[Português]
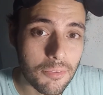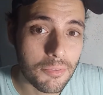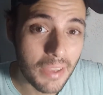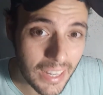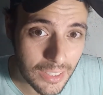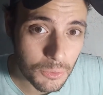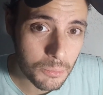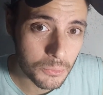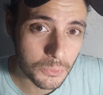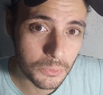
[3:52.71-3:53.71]
velha do
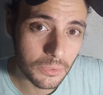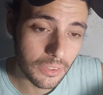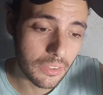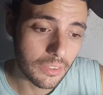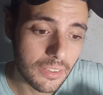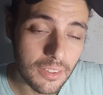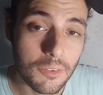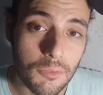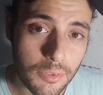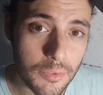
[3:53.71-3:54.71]
mundo
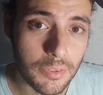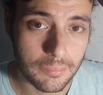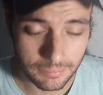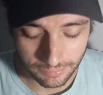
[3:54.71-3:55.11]
viva.